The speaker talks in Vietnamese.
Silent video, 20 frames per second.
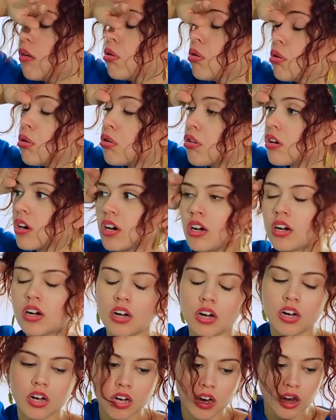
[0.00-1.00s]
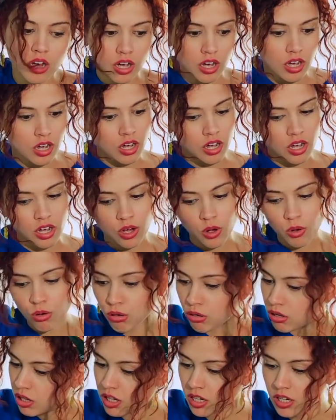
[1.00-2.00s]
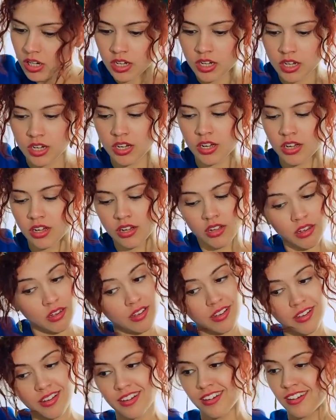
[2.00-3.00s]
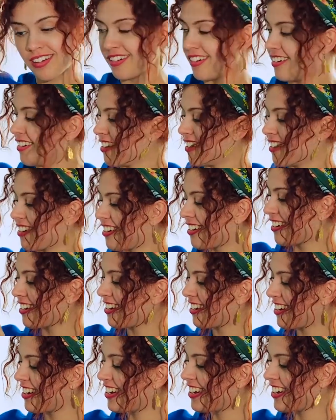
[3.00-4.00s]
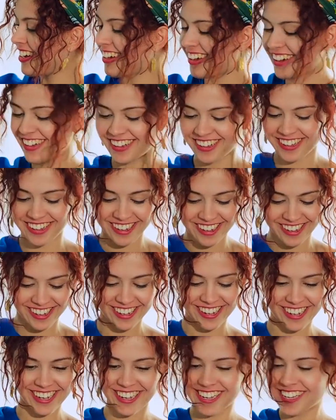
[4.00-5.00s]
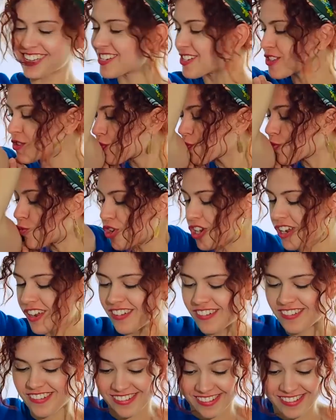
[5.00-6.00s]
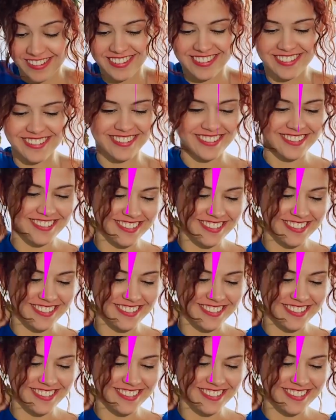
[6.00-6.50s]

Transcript: cuộc cũng được. Ok, bây giờ ai sẽ lấy hết mấy cái thứ này ra khỏi đây? Coi như công sức đi